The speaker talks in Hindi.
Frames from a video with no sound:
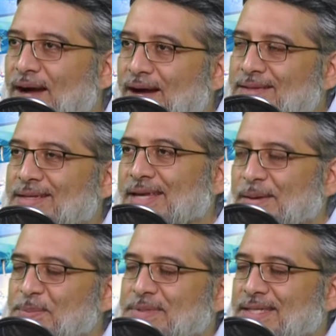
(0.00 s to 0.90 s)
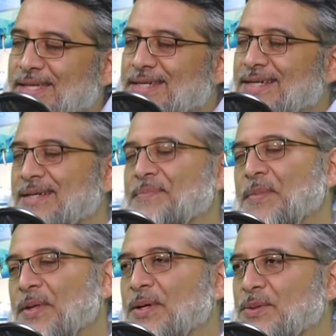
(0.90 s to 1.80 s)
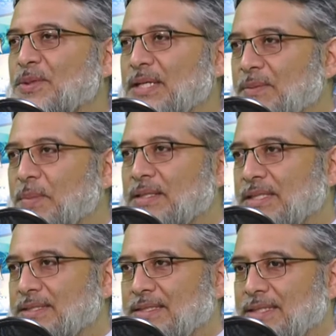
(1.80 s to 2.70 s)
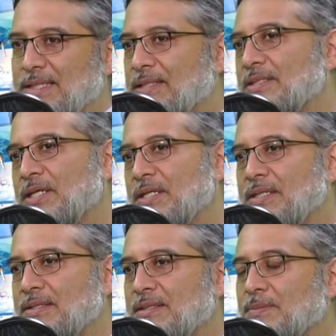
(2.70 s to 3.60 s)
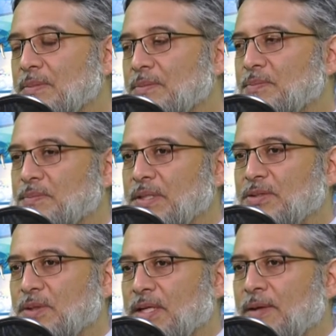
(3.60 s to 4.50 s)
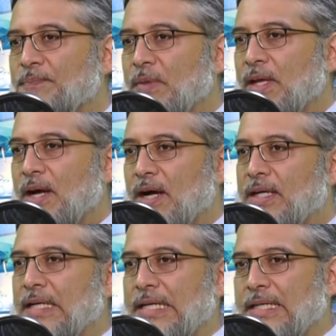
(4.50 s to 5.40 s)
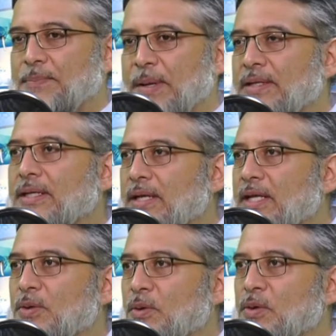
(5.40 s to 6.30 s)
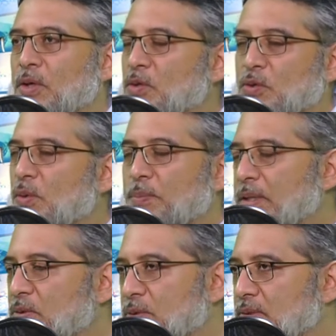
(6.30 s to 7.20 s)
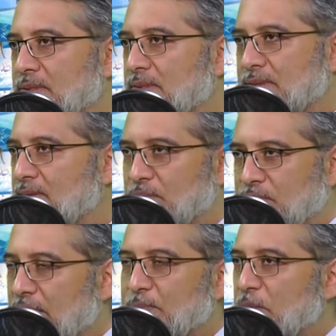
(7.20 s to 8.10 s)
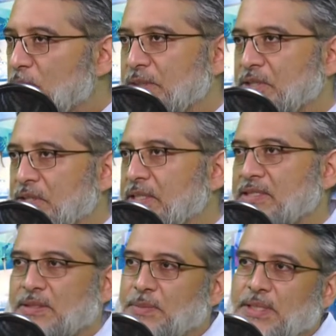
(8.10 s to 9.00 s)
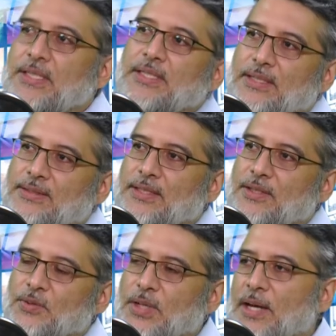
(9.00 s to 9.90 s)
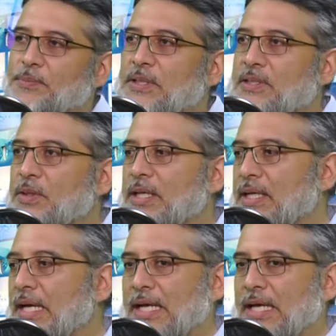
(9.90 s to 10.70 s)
कहा था कि आपने ये करना तो ये बात आ जाती है कि जर्नलिज्म भी जो है ना अगर इंडिपेंडेंट नहीं हो तो वो फिर तो सही मानों में जर्नलिज्म भी नहीं रहता ना क्योंकि आपने तो एक